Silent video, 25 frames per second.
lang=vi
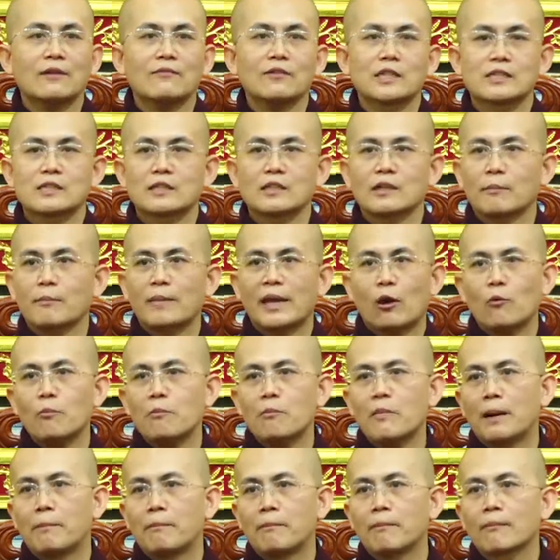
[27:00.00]
sự béo
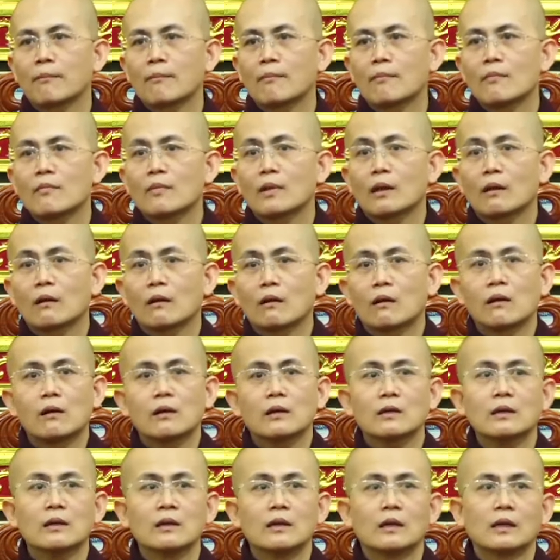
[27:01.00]
mập có
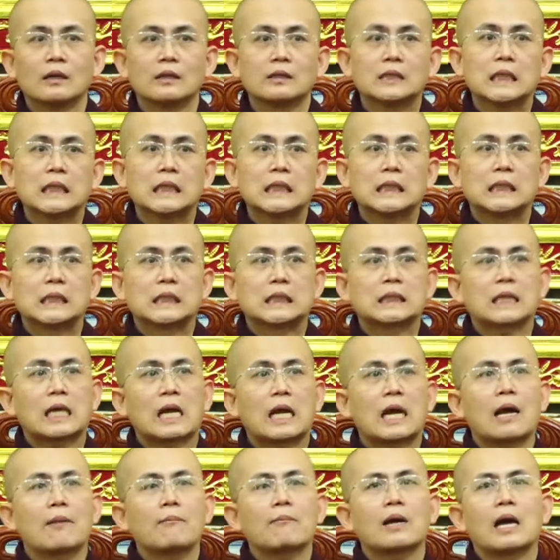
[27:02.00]
người thì
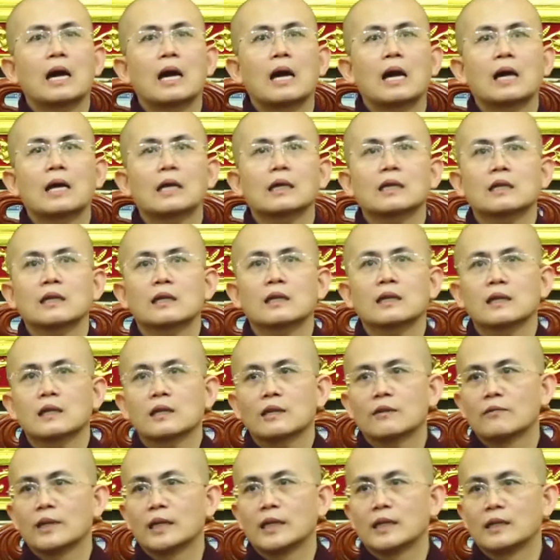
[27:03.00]
tham ái
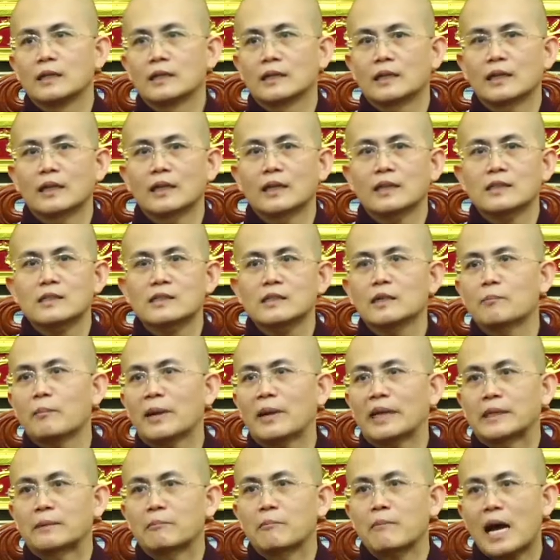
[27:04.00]
về cái sự
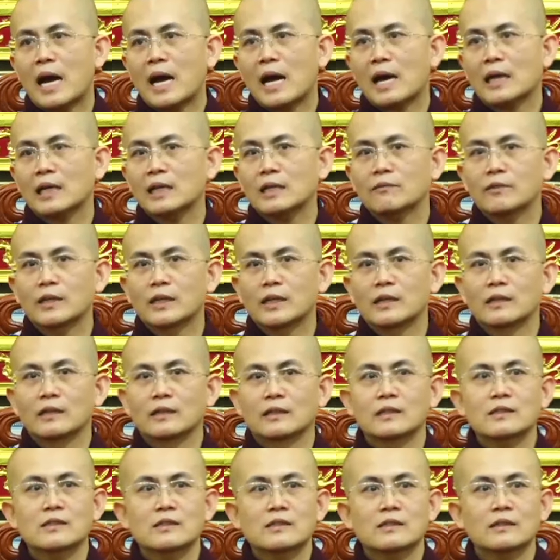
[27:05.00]
mảnh mai về
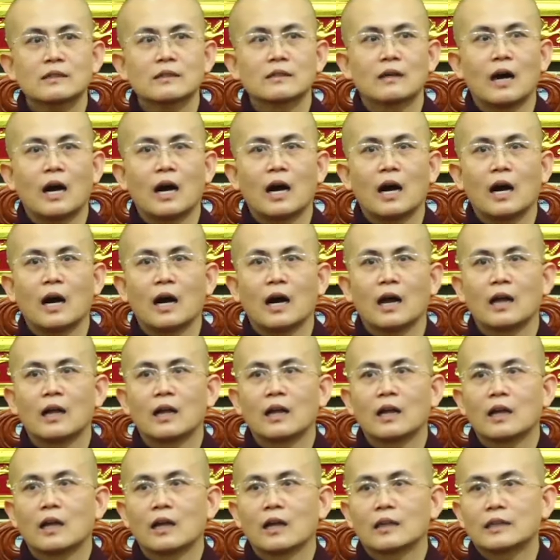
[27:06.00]
cái sự uh,
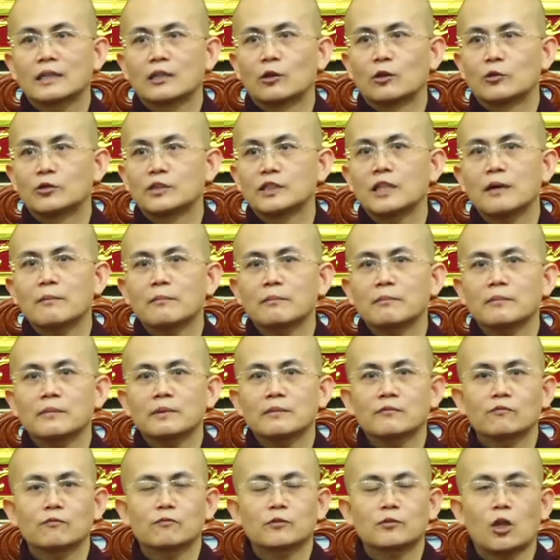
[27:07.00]
kiểu diễm
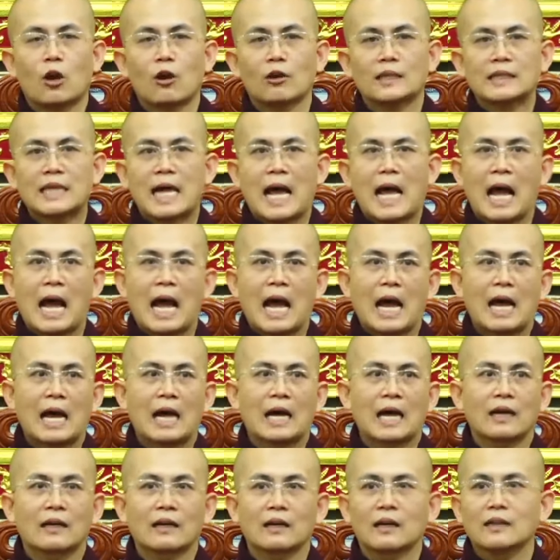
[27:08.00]
thon thả
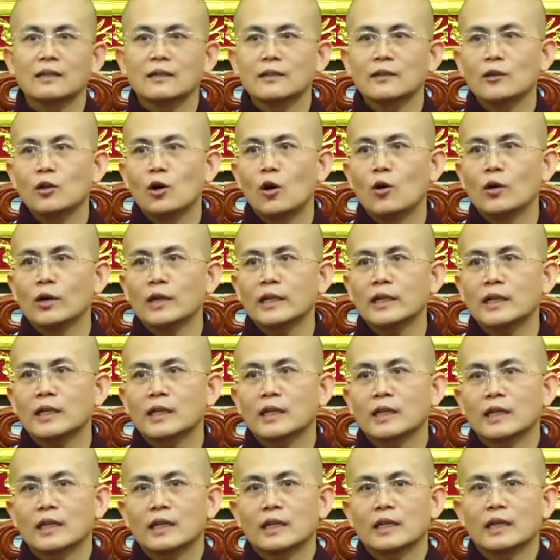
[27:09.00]
cân đối
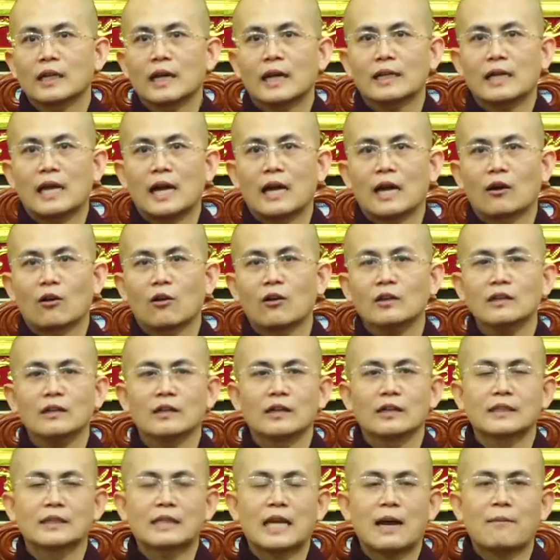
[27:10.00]
hay là có
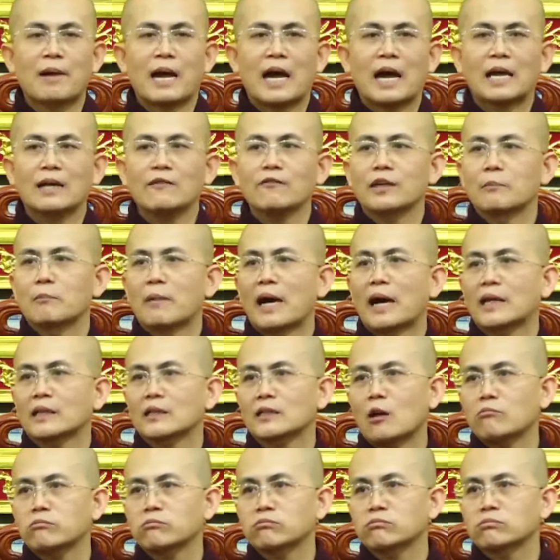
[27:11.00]
người tham ái về mái
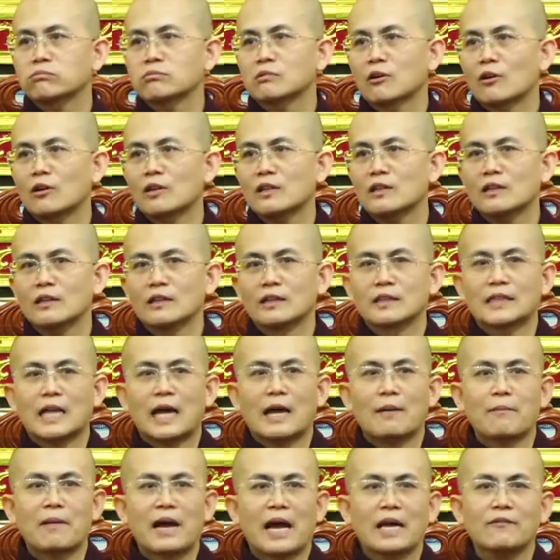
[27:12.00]
tóc có người
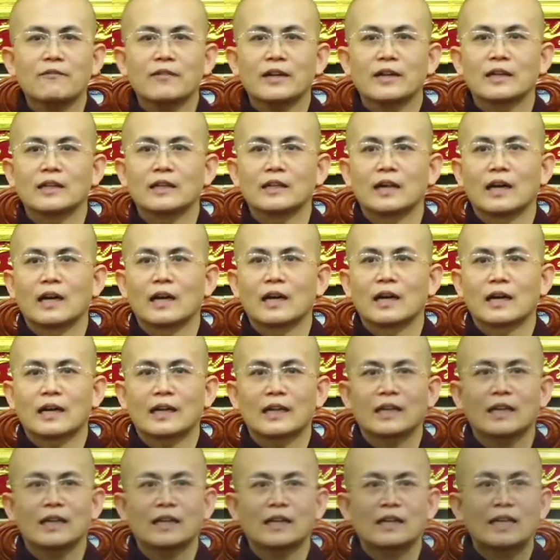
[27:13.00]
tham ái về uh,
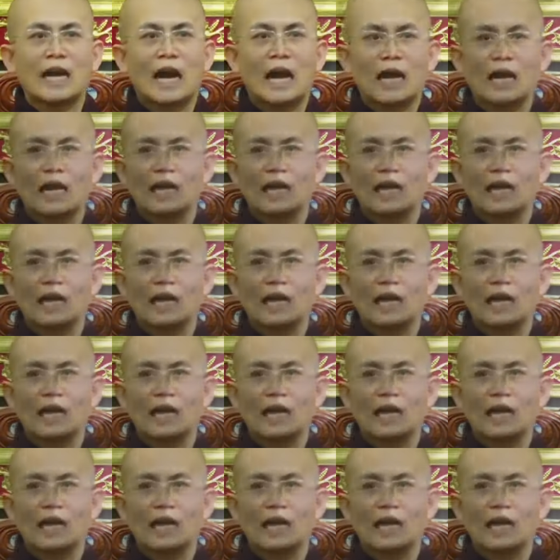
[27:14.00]
cái răng